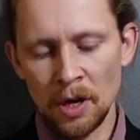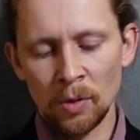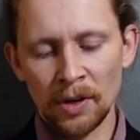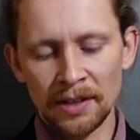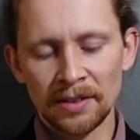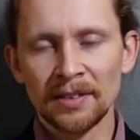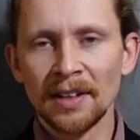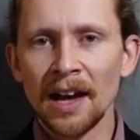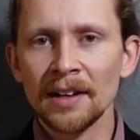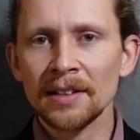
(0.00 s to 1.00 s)
Oder es ist
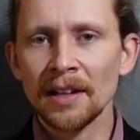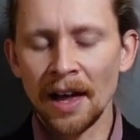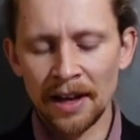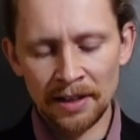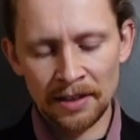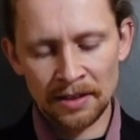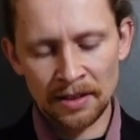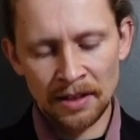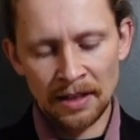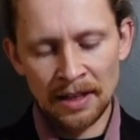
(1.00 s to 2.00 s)
gar nicht
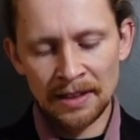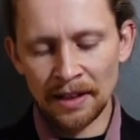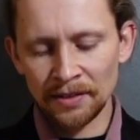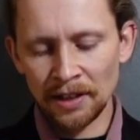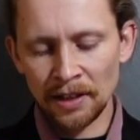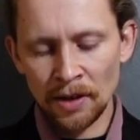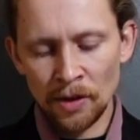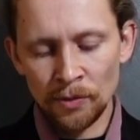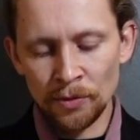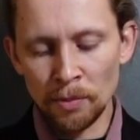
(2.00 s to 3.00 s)
leicht, dass ich
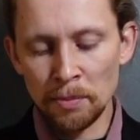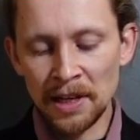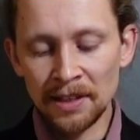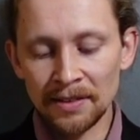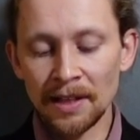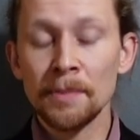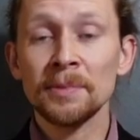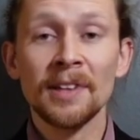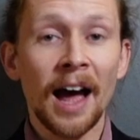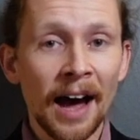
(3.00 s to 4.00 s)
für mich
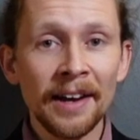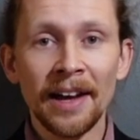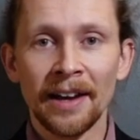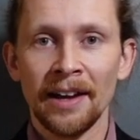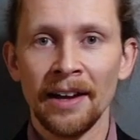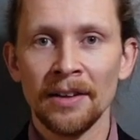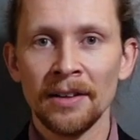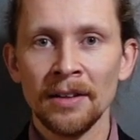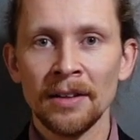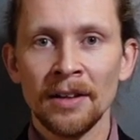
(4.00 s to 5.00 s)
selbst
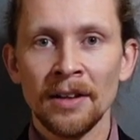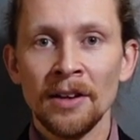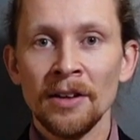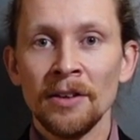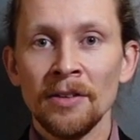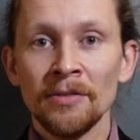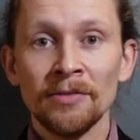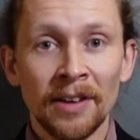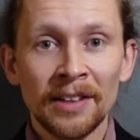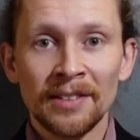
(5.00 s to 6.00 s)
anerkenne,
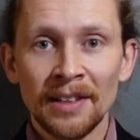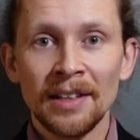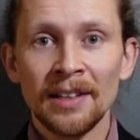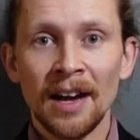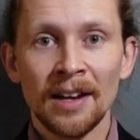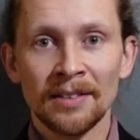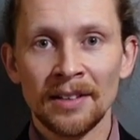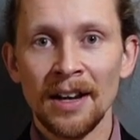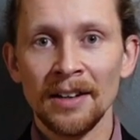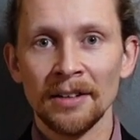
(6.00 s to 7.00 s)
was ich alles
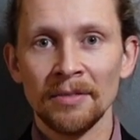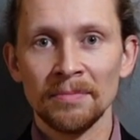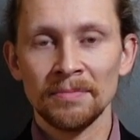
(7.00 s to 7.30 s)
kann.